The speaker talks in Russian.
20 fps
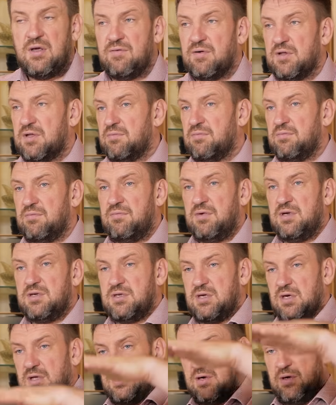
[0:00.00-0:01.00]
И в этом
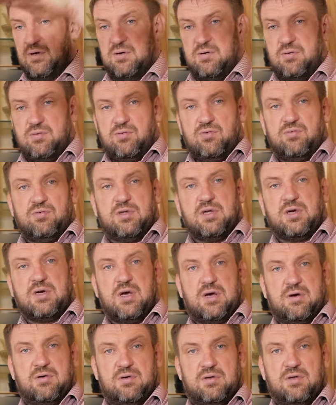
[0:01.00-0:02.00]
месте она, ну, вот
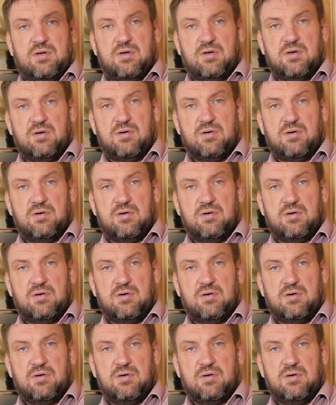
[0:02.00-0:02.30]
такая вот